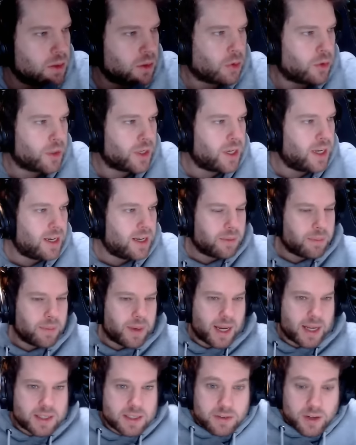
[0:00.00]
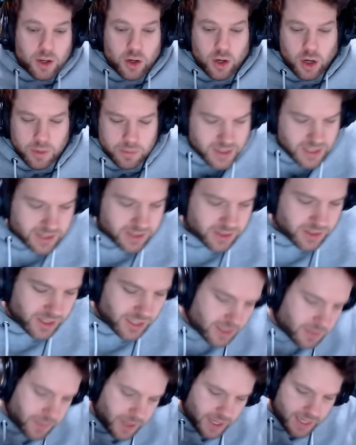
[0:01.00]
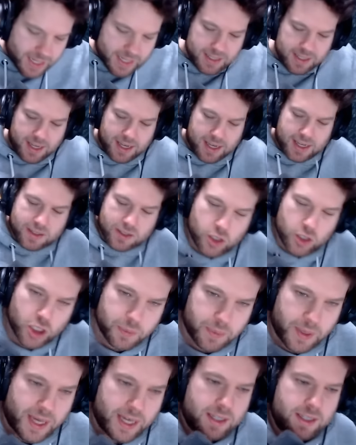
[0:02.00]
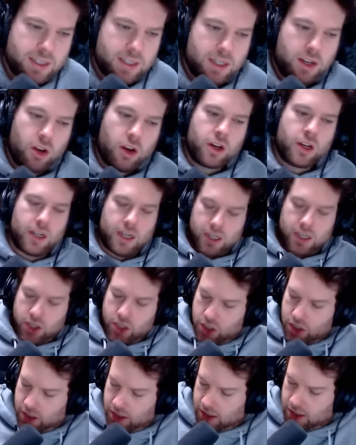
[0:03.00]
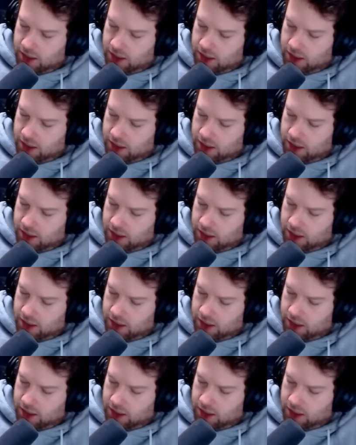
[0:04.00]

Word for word: So, ihr Lieben, herzlich willkommen. Setzt euch erstmal hin, ganz entspannt, locker.